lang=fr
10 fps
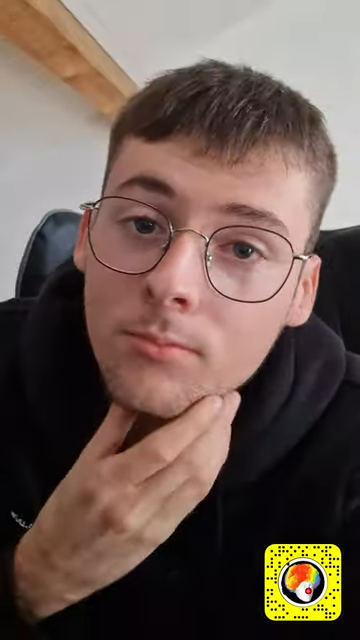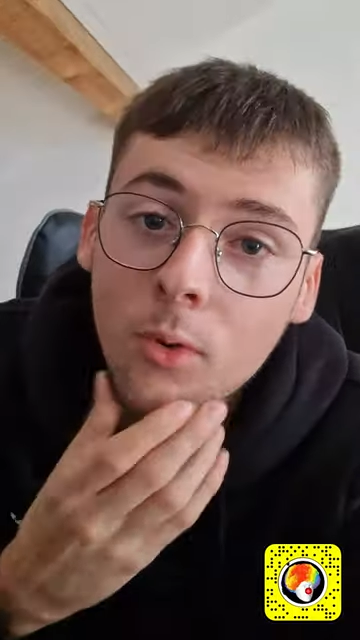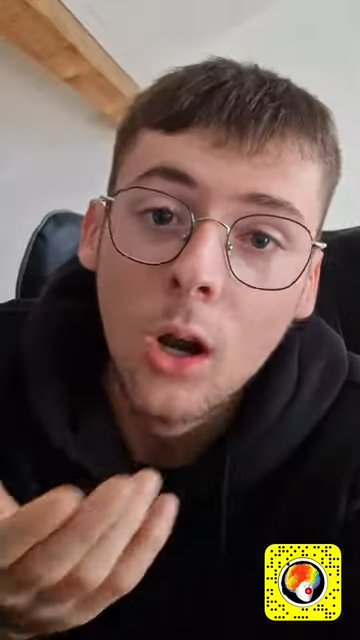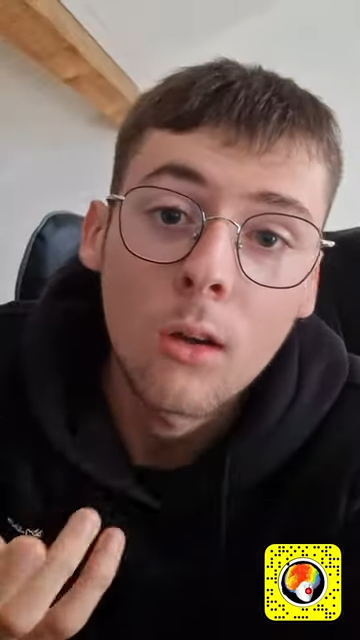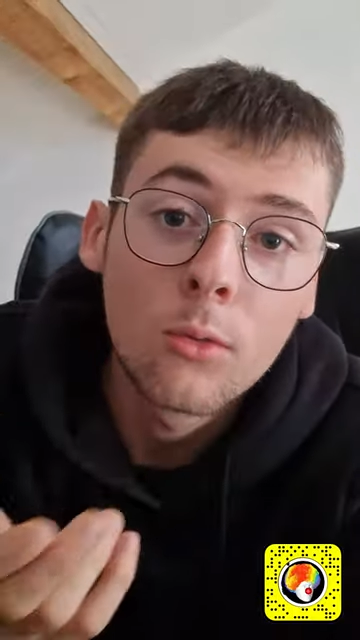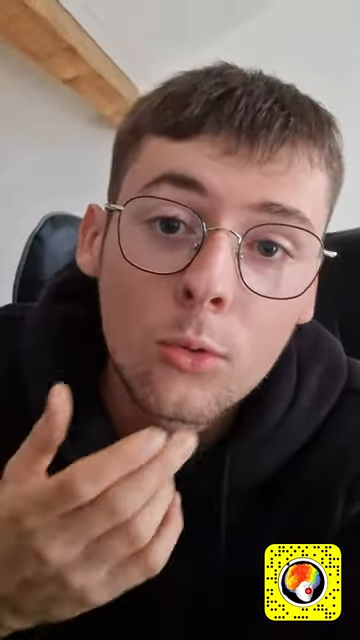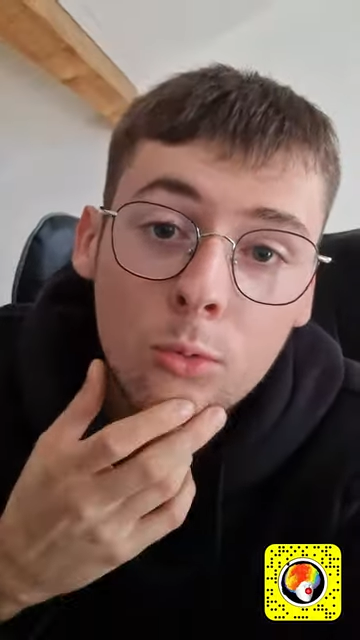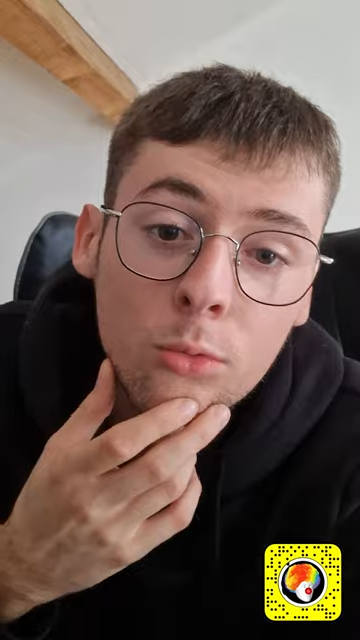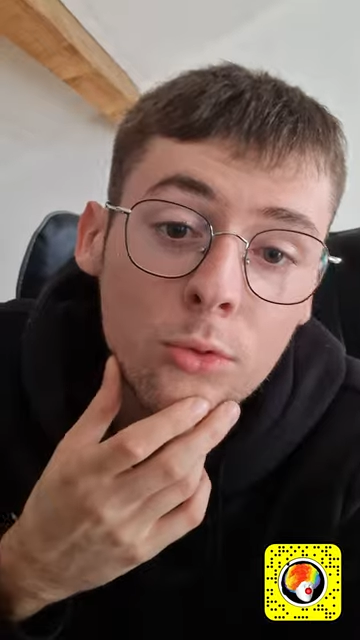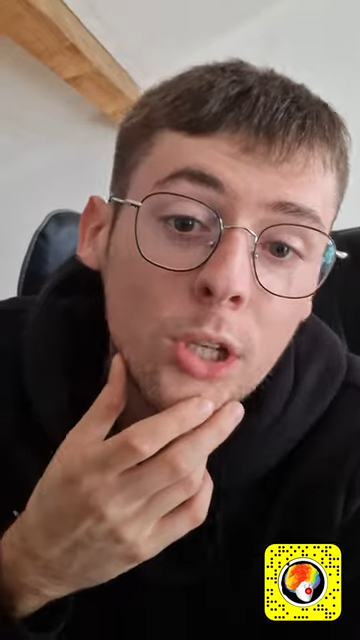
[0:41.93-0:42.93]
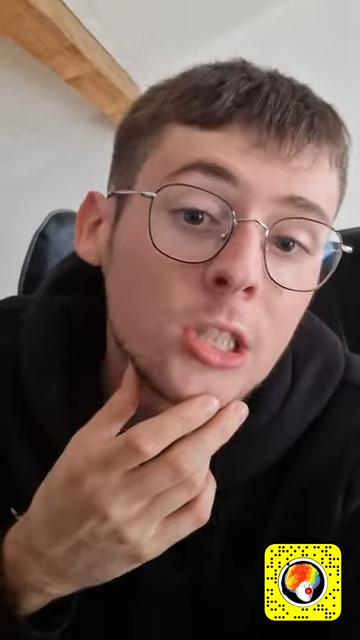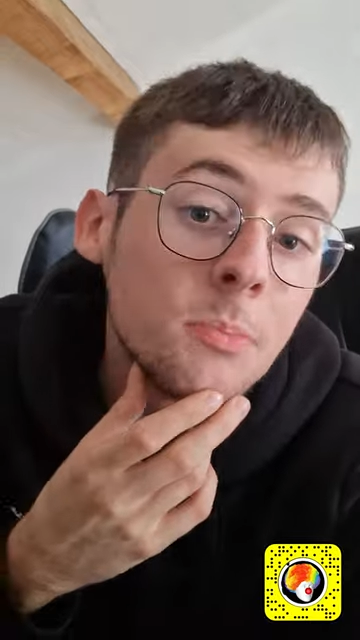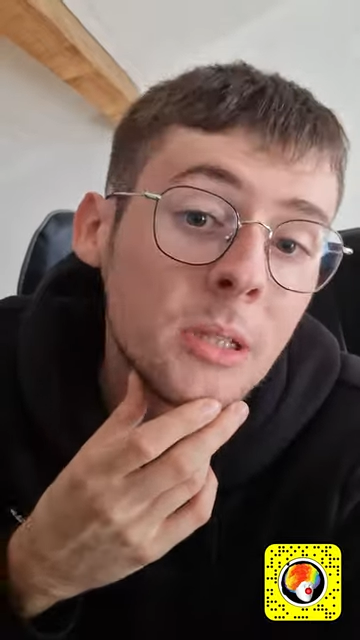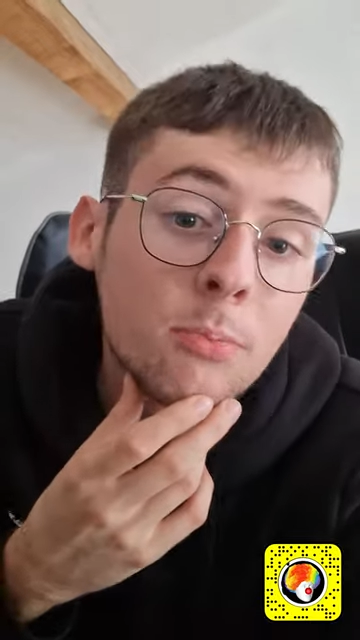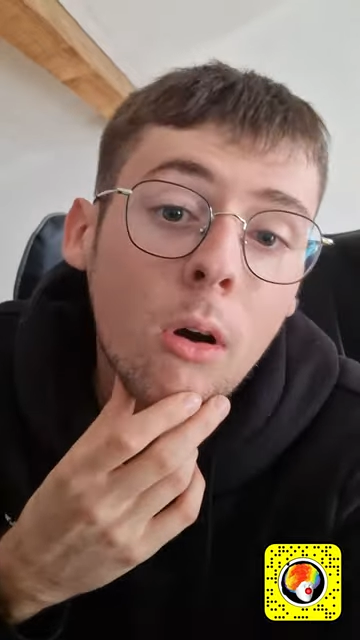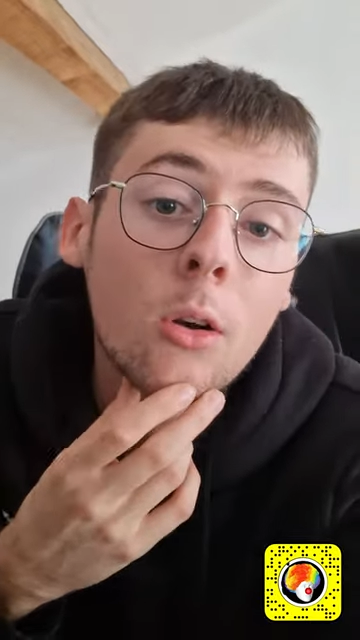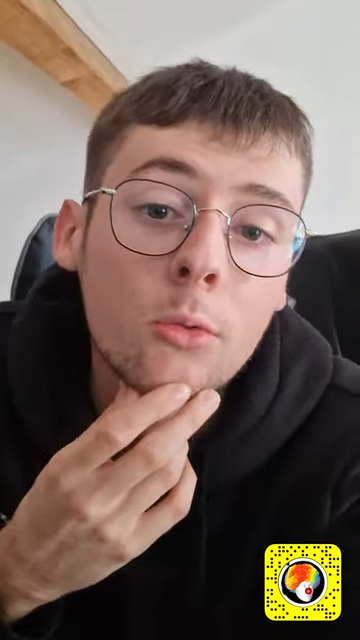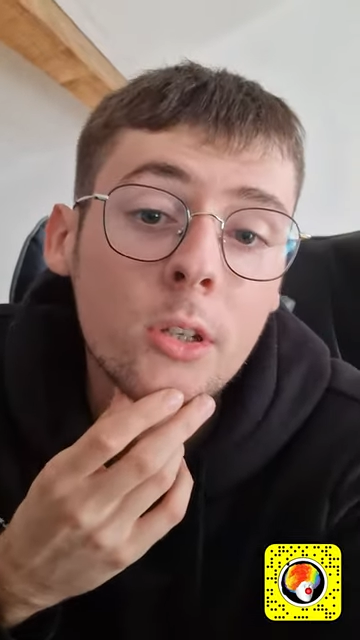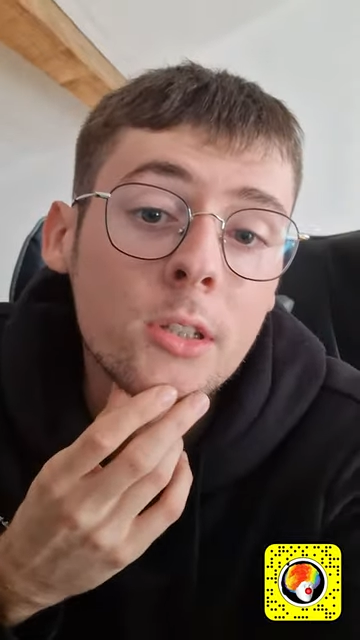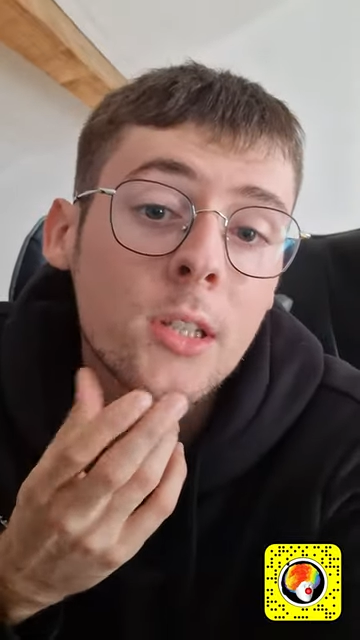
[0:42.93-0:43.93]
Voilà, le clown, très typique pour Halloween,